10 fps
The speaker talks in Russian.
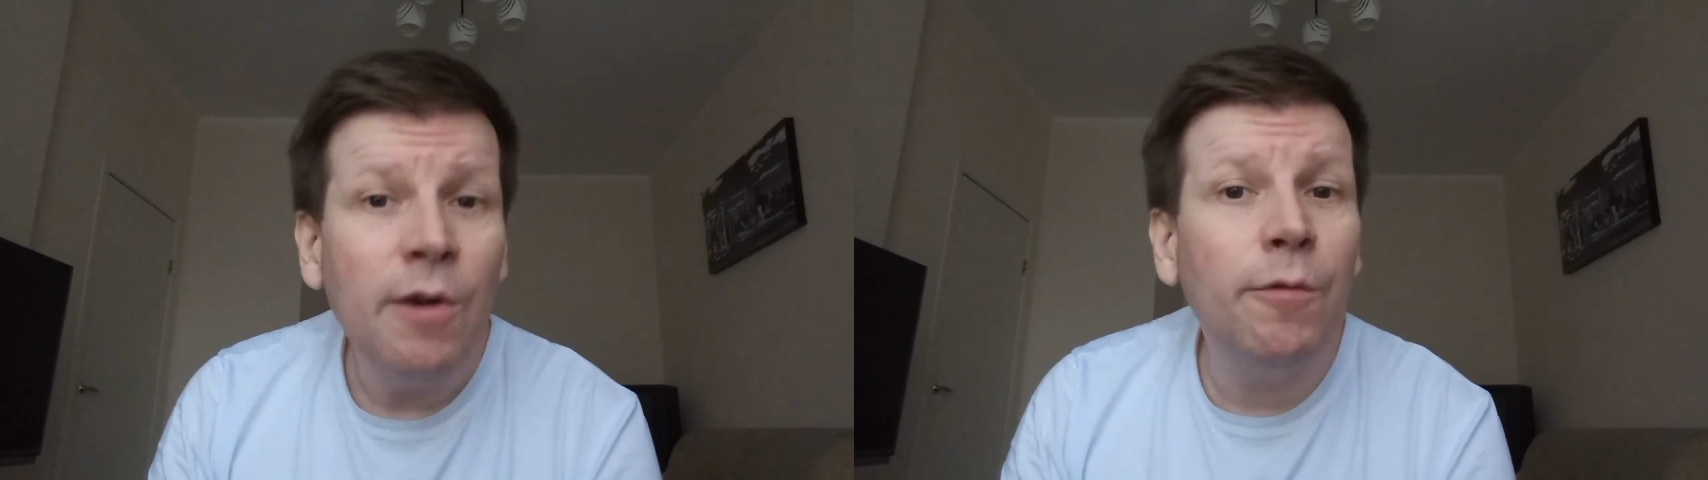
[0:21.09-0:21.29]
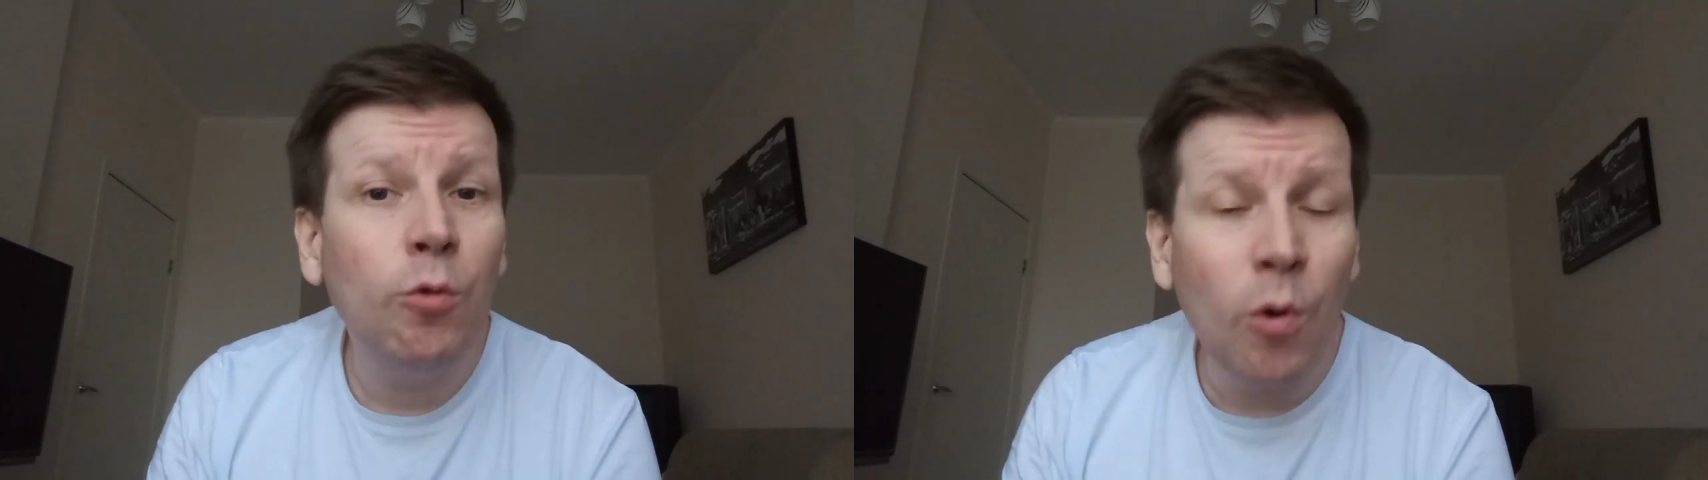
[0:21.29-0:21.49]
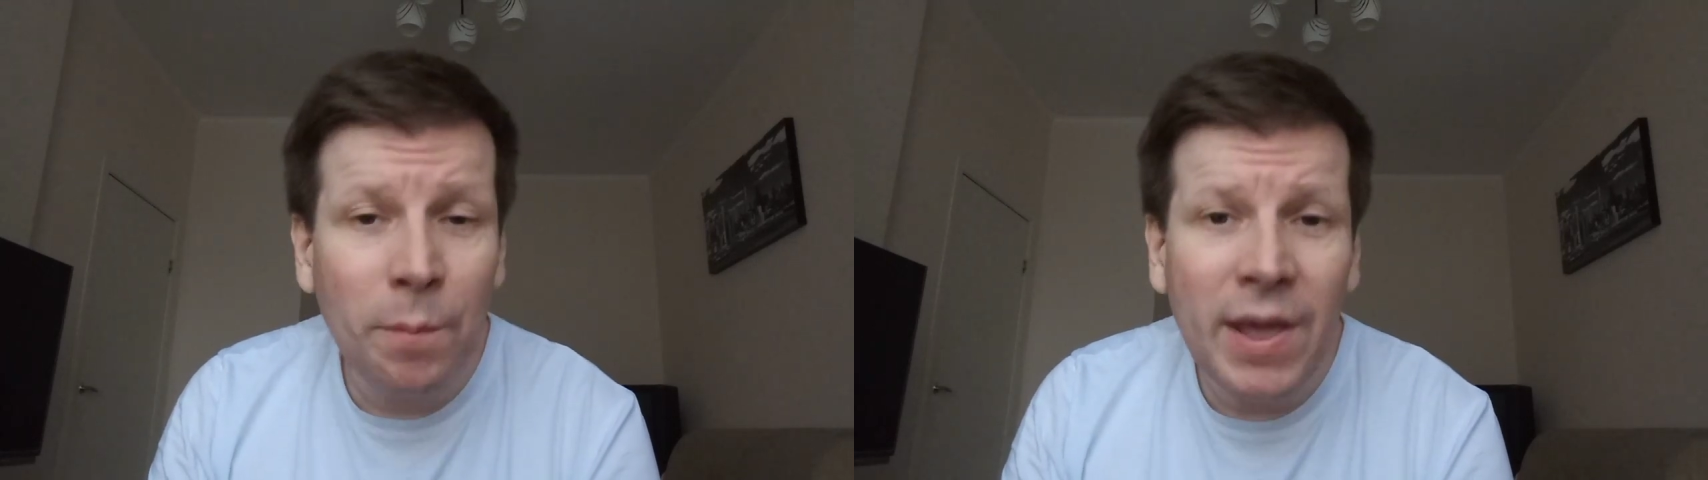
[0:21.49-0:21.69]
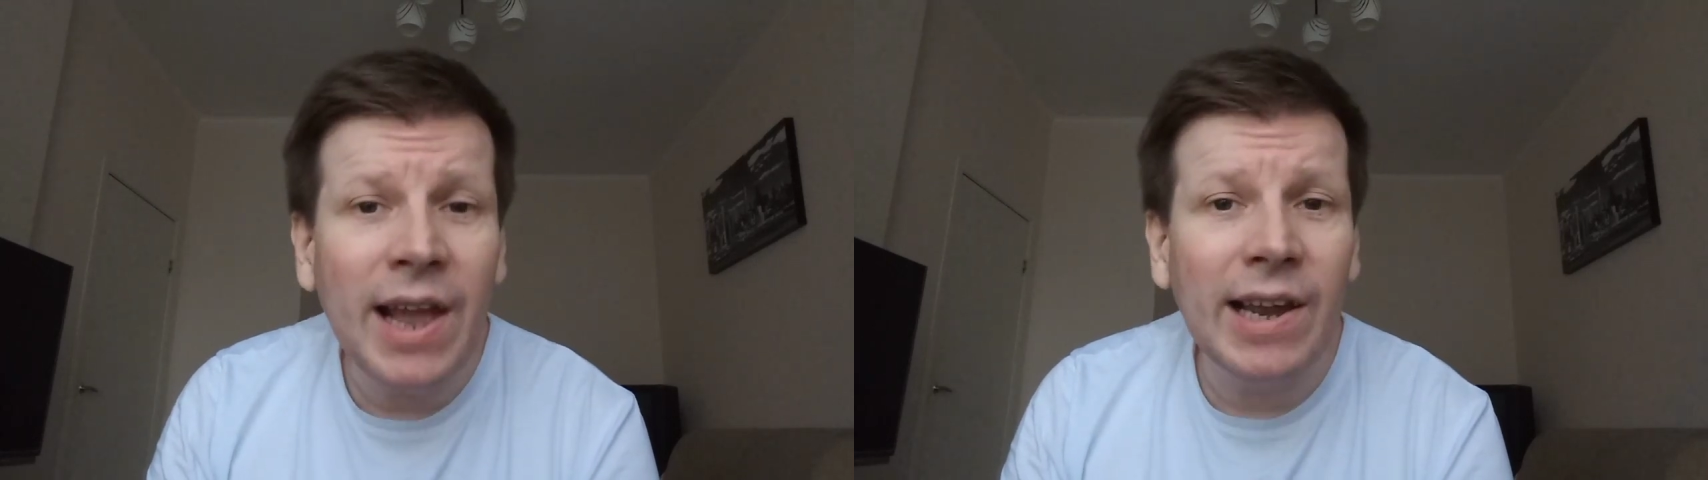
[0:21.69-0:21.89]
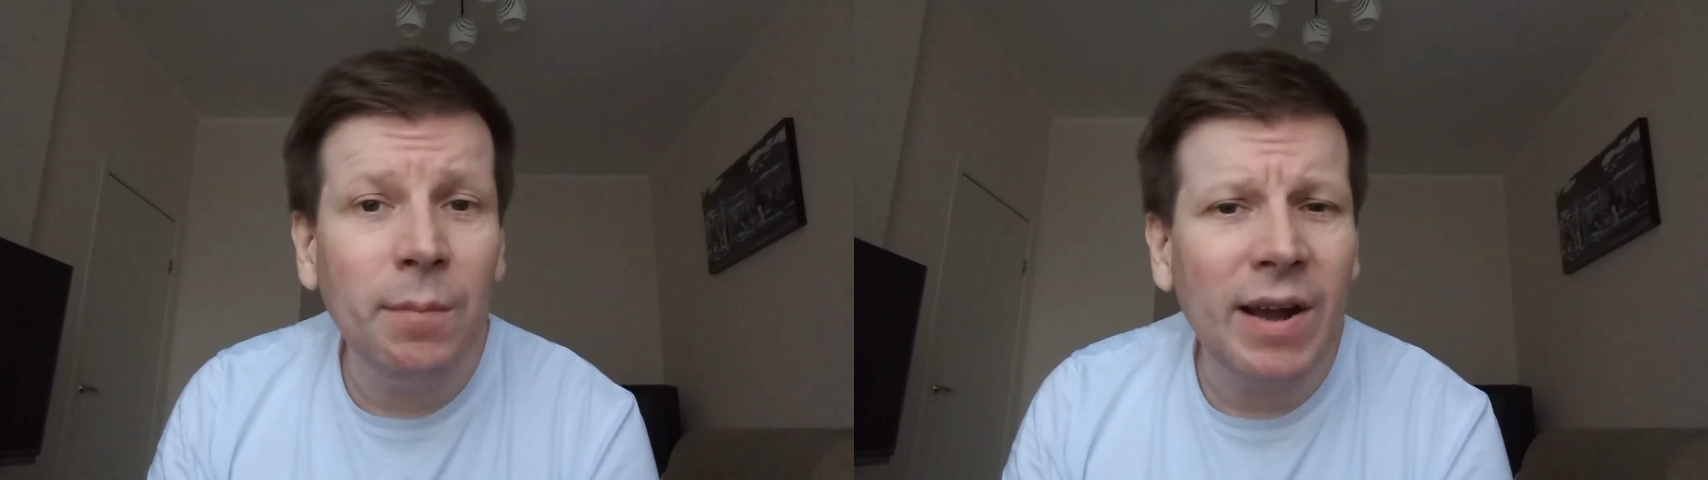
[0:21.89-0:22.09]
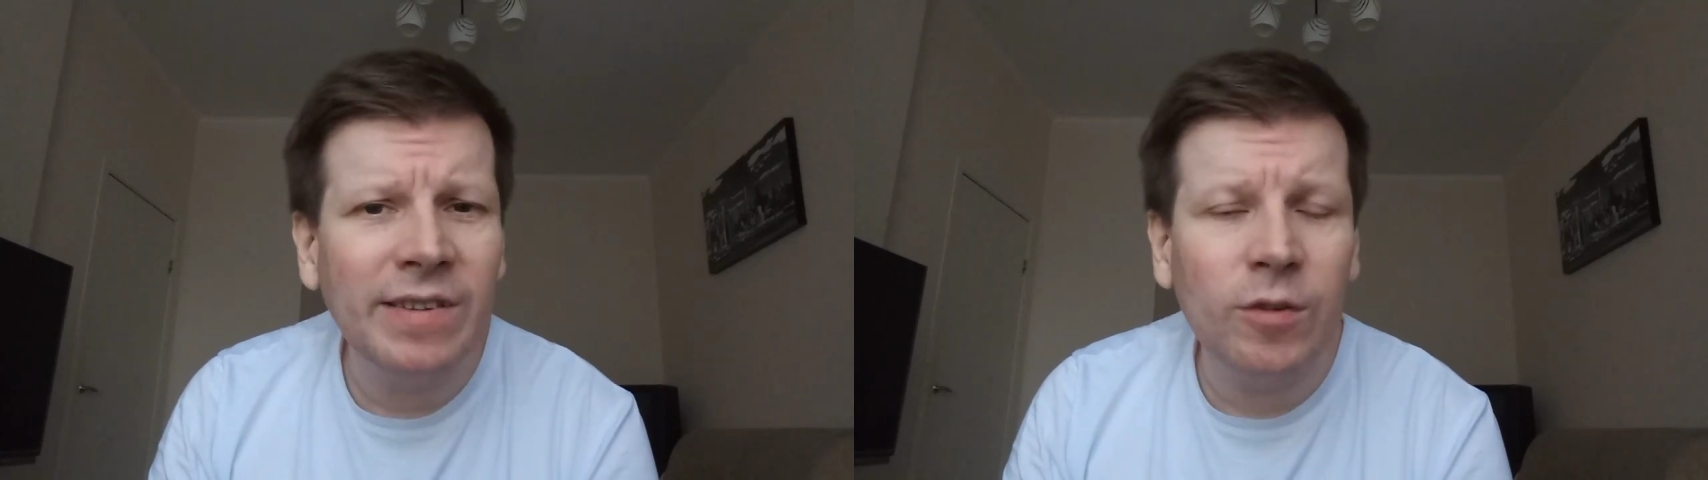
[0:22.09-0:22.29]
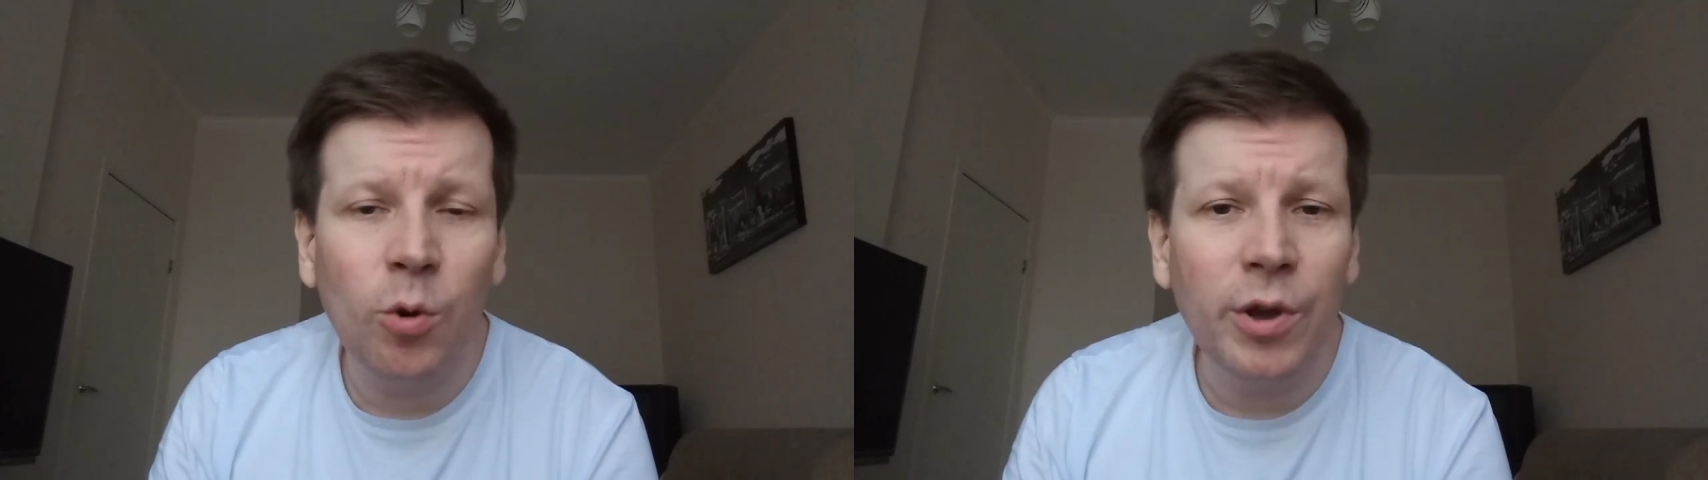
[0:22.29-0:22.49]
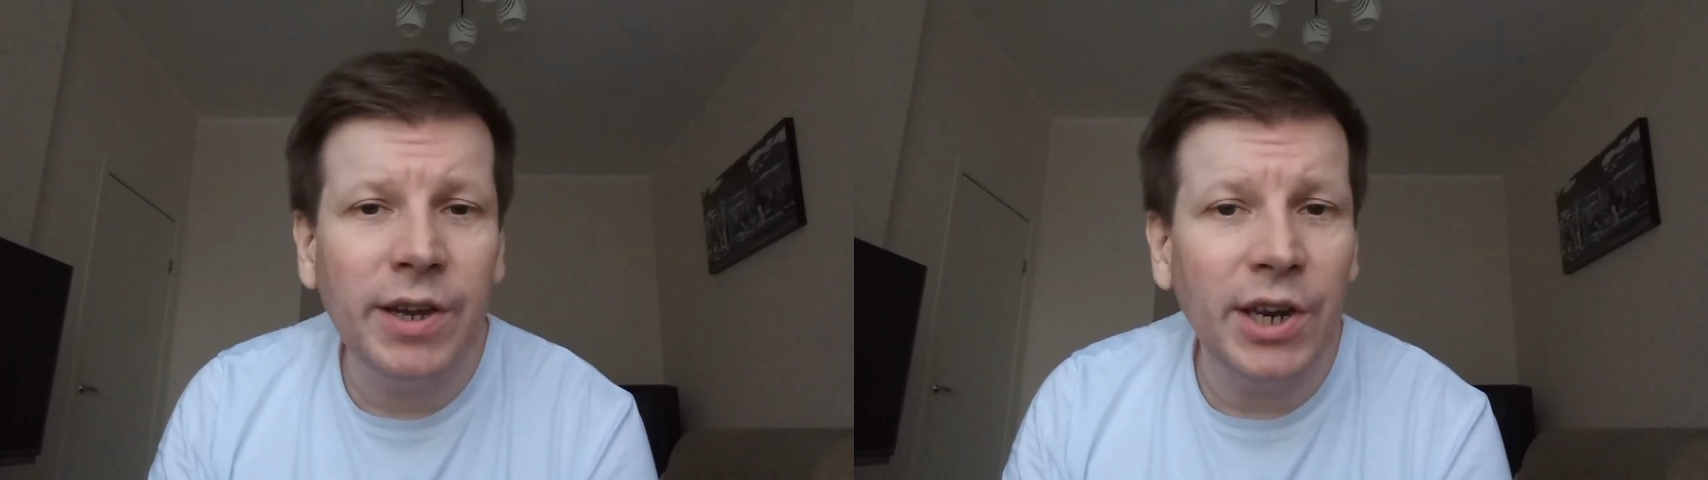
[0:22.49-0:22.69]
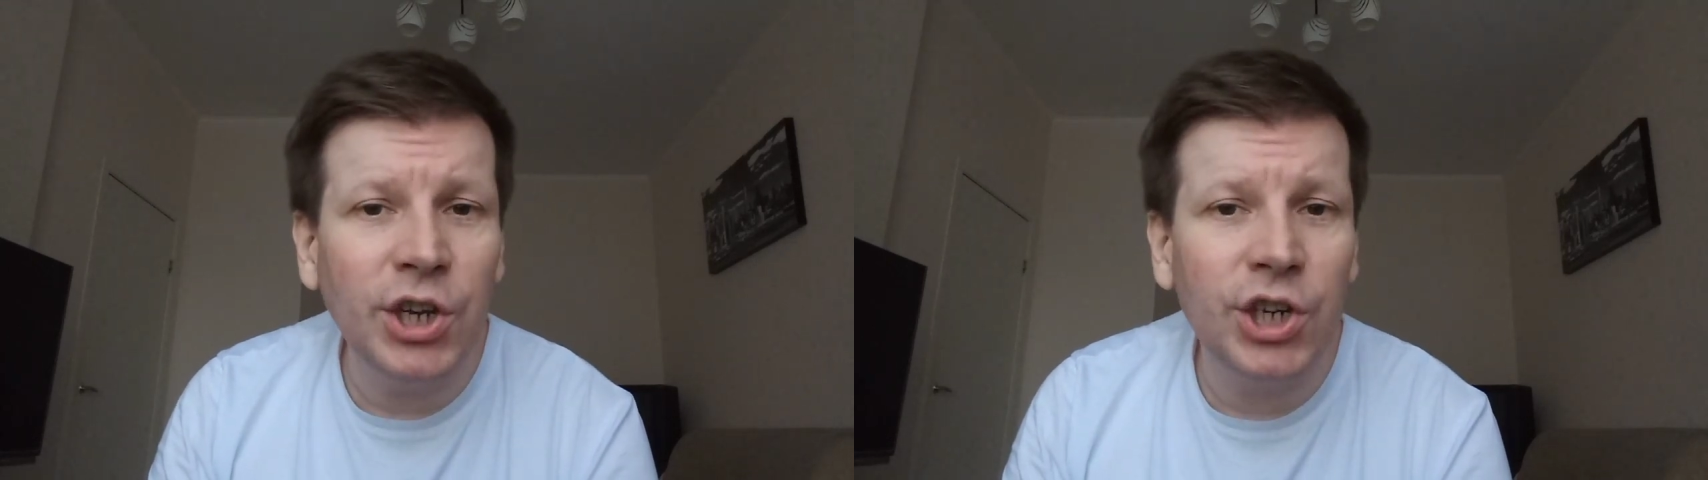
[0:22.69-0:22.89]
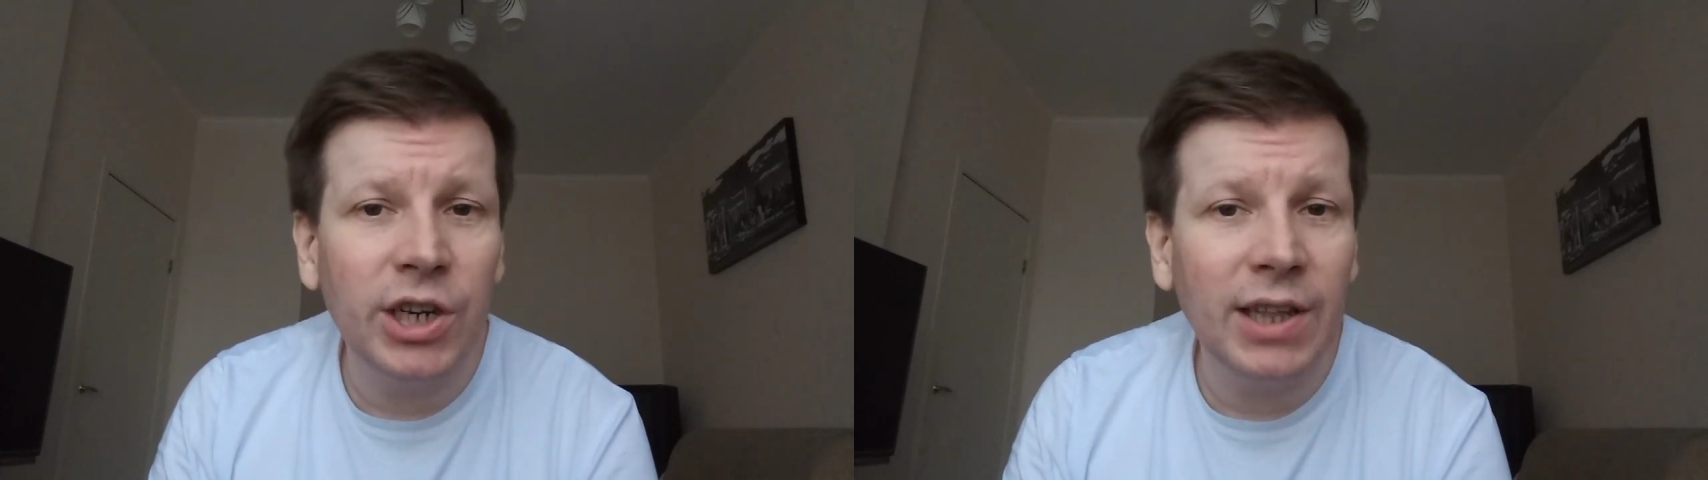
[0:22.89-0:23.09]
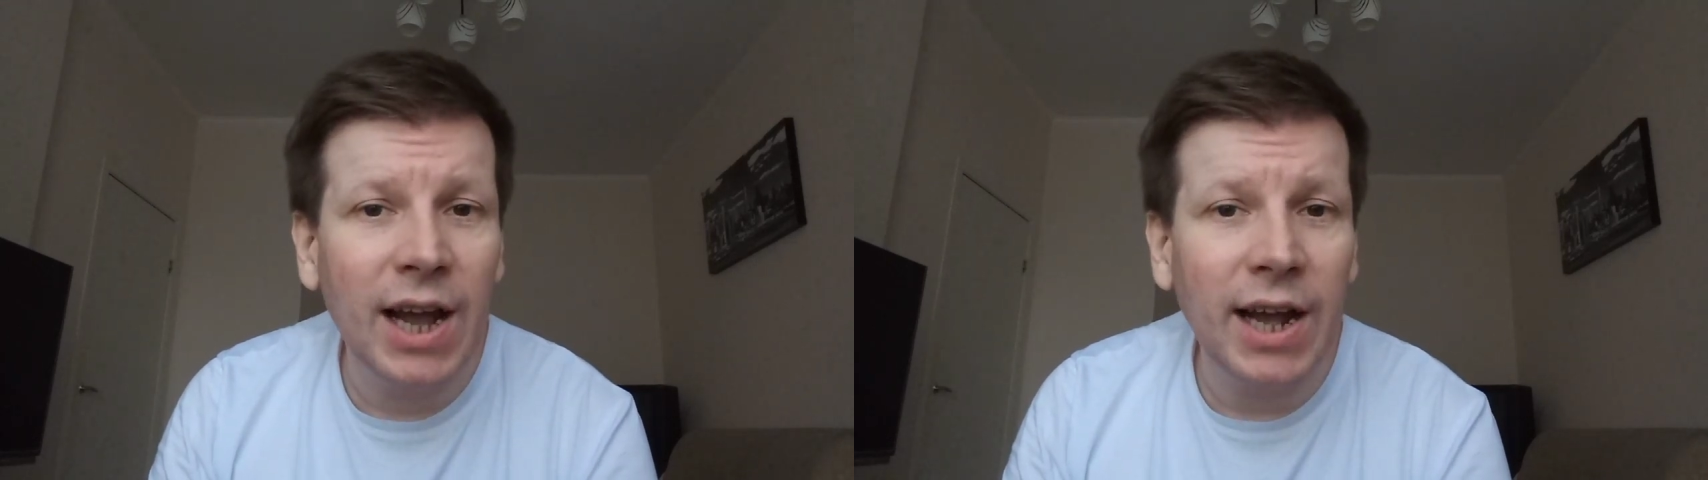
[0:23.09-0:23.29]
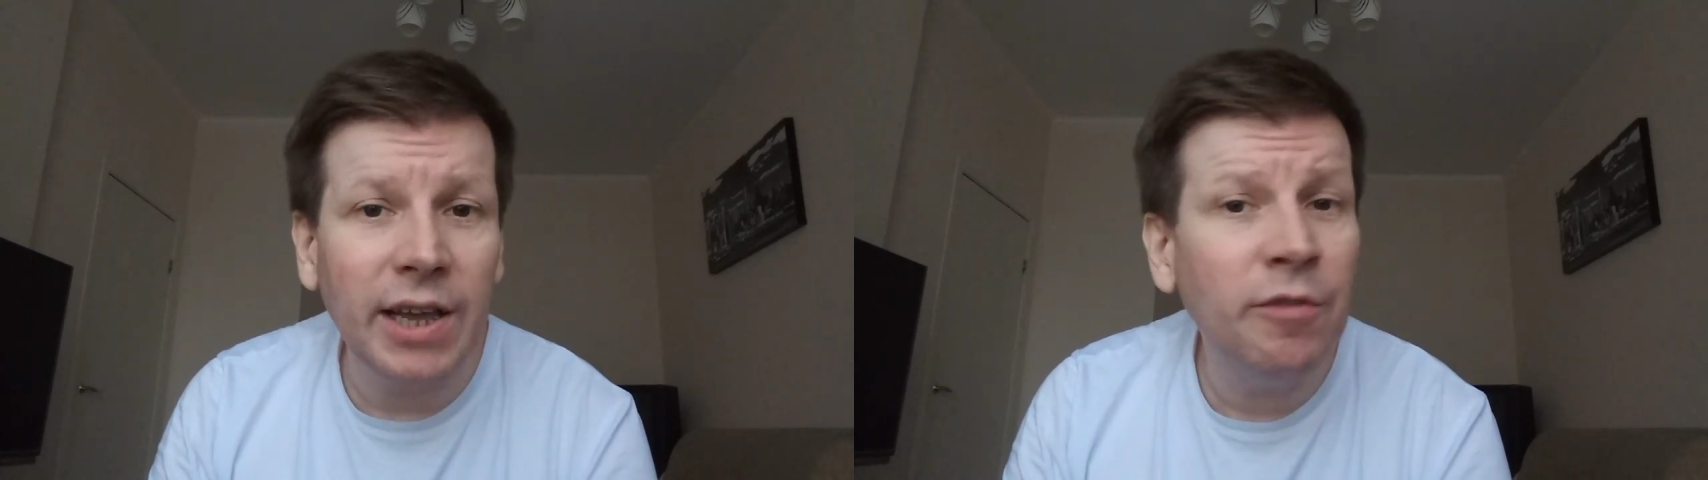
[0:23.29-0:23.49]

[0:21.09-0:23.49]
В купели морской крещена